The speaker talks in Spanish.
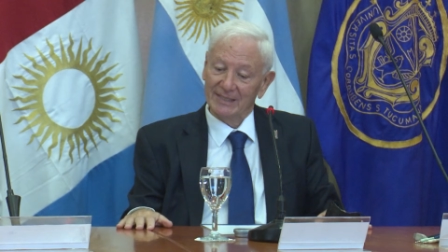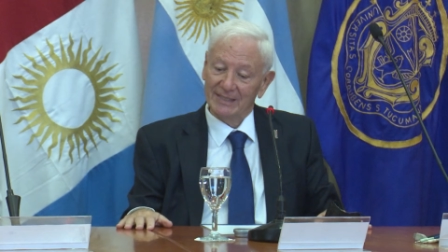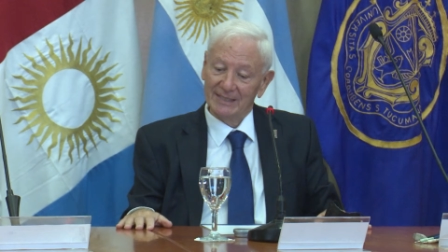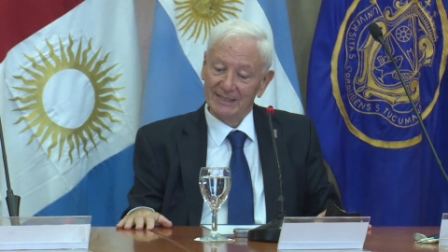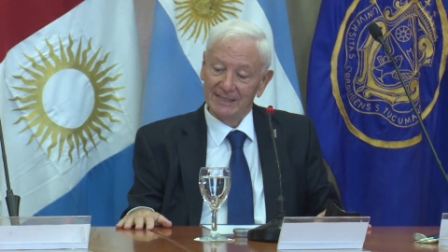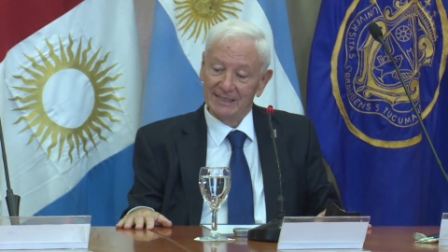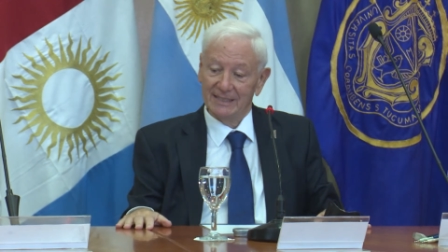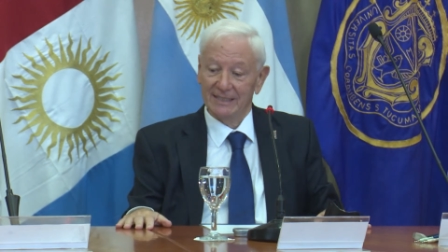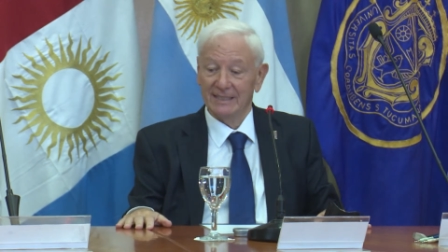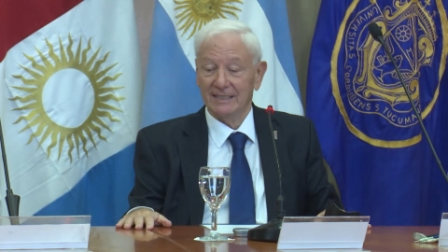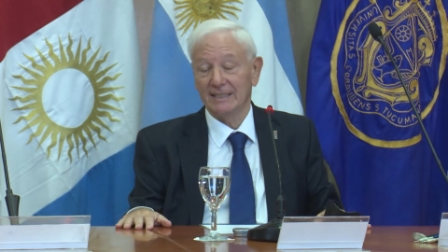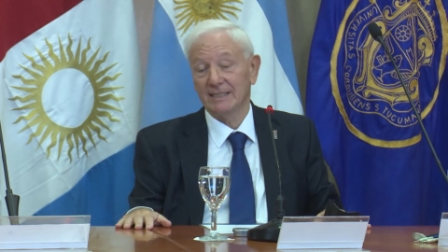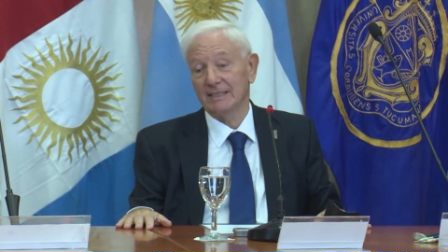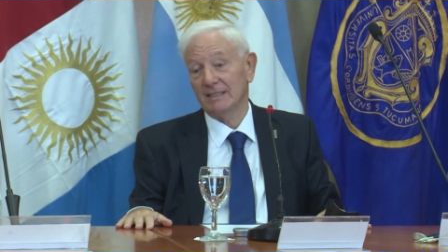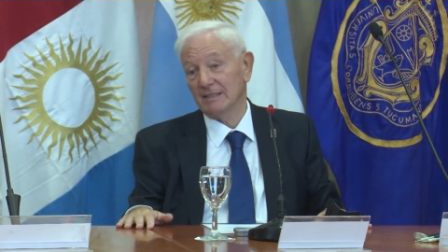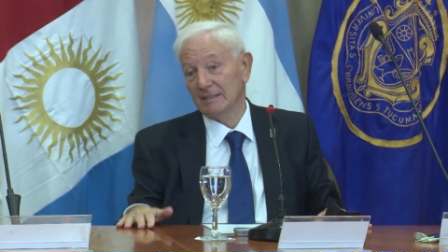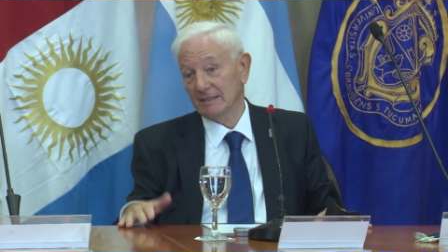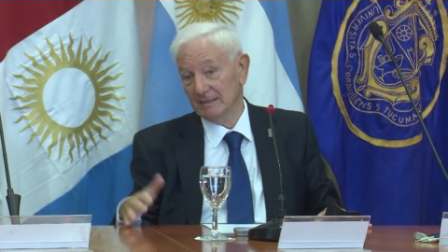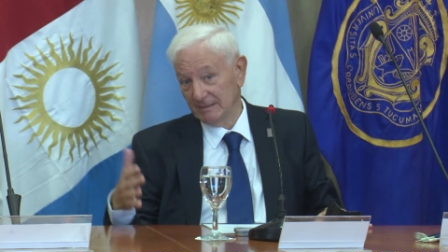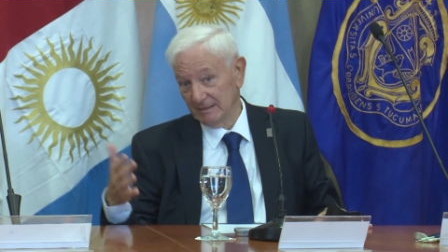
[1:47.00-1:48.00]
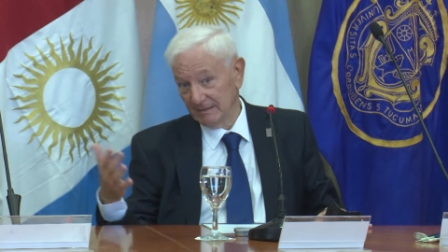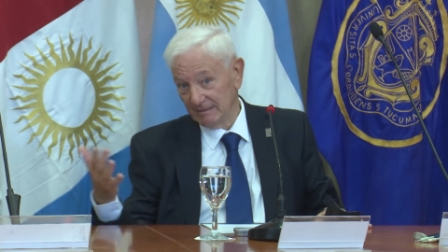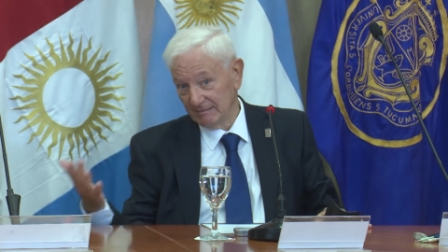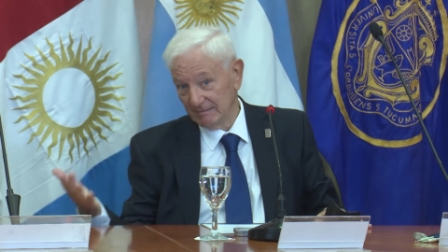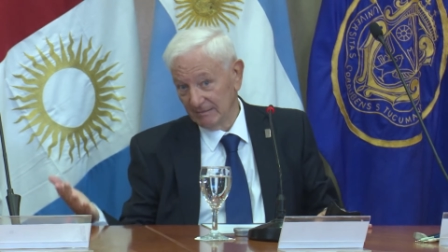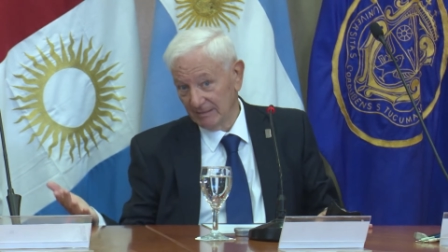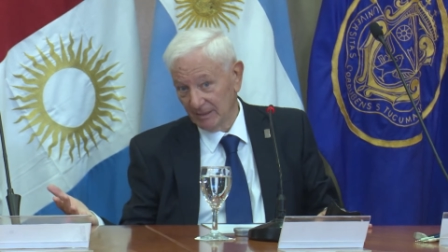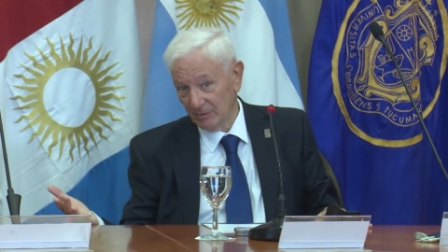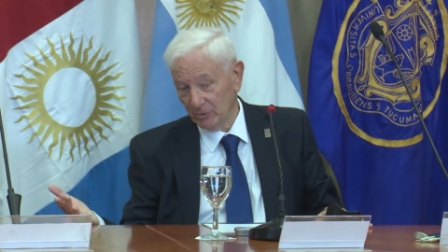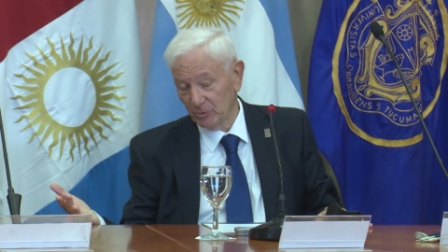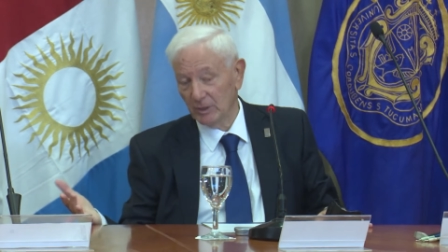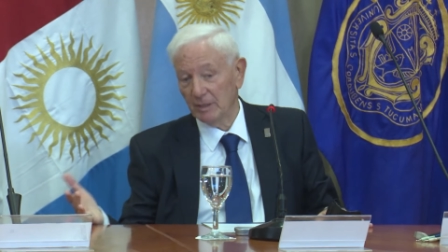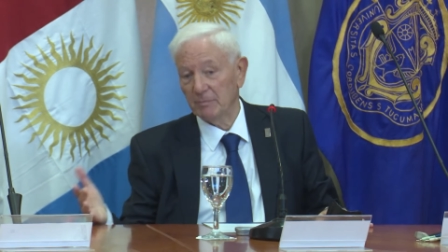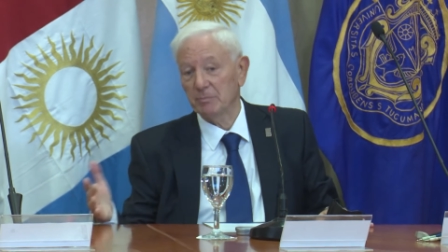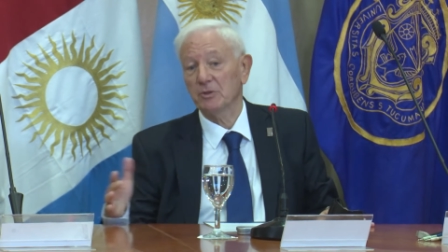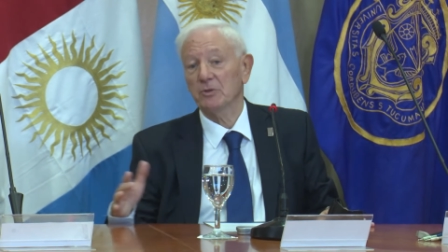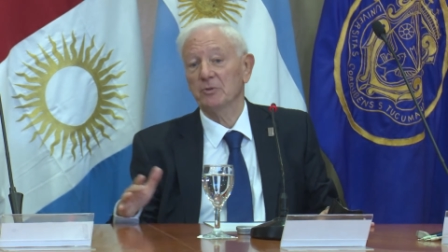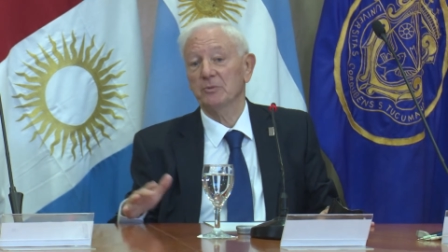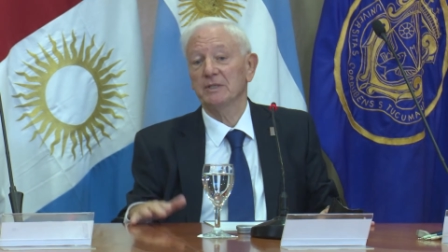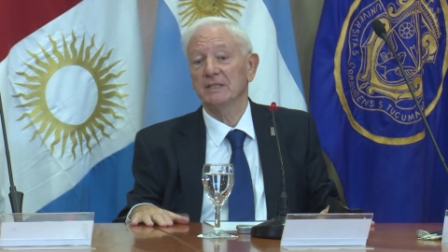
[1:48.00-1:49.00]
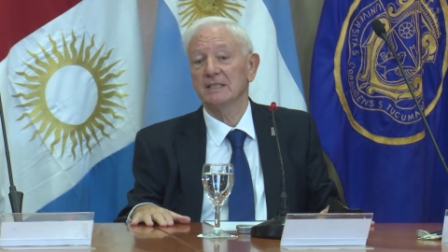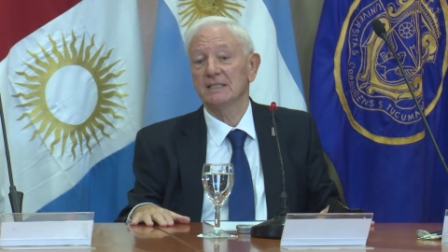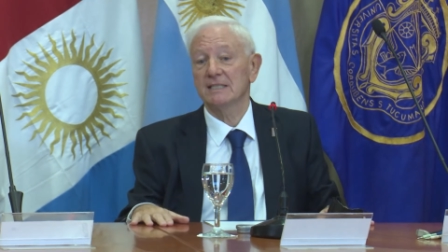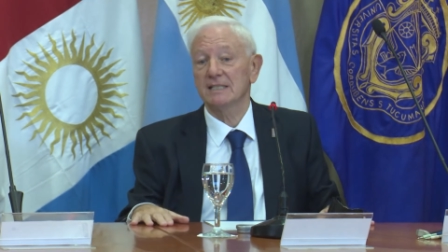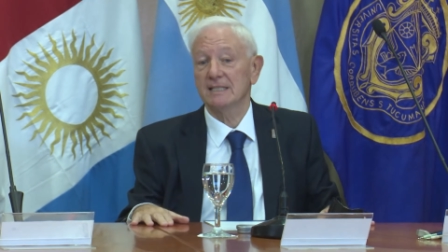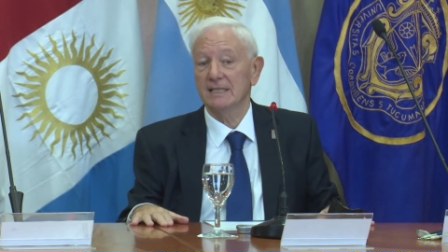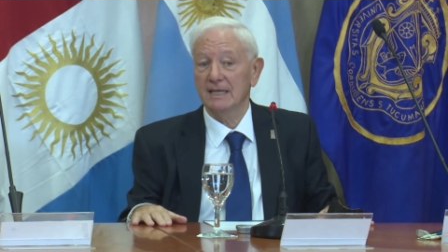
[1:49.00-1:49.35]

de esos tres lugares. El doctor Hugo Yuri,